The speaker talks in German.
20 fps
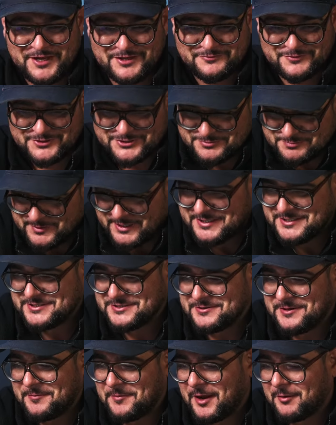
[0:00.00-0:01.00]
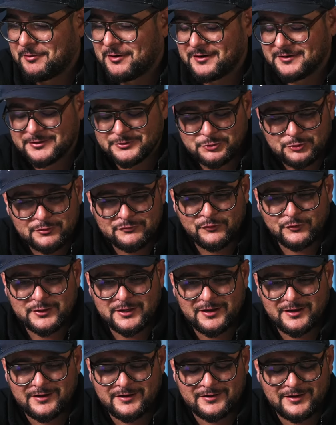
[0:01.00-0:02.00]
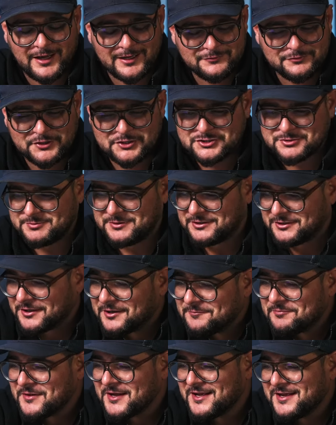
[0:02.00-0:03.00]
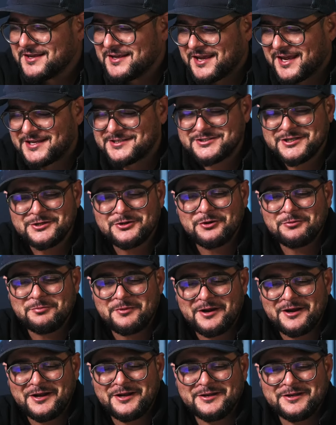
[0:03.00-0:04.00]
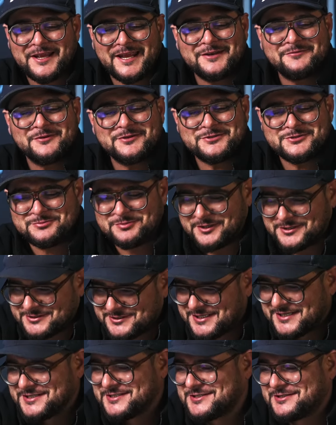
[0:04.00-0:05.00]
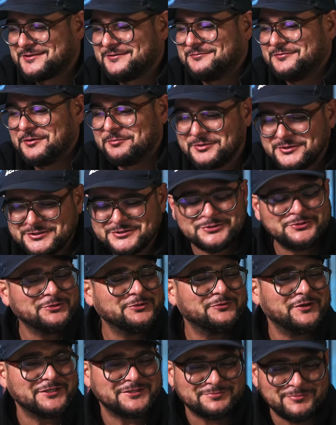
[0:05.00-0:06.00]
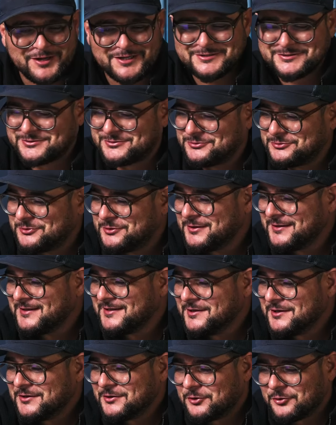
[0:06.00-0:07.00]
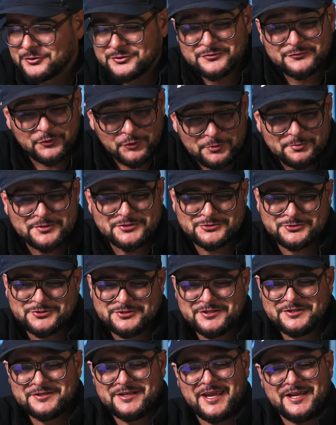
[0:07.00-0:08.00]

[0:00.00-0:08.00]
etwas sprechen. Aber genug von der Handwerksschmiede. Erzähl doch mal etwas über dich. Wer bist du? Was machst du? Und worum bist du die